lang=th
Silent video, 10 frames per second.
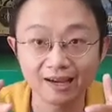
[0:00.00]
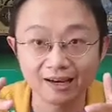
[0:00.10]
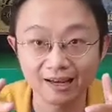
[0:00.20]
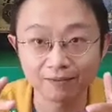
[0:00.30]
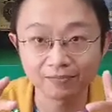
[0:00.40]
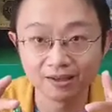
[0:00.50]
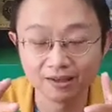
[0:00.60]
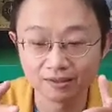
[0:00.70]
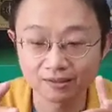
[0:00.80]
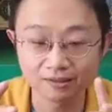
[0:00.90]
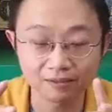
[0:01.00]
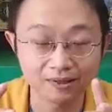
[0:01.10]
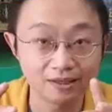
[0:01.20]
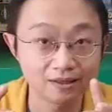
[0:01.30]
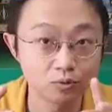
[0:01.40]
แล้วกันนะครับซึ่งจะ
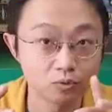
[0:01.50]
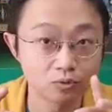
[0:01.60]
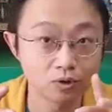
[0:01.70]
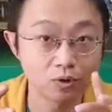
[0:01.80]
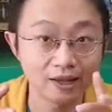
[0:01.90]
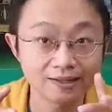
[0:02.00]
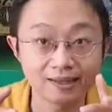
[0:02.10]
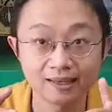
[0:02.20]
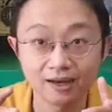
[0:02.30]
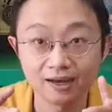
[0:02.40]
มีอยู่คนละสี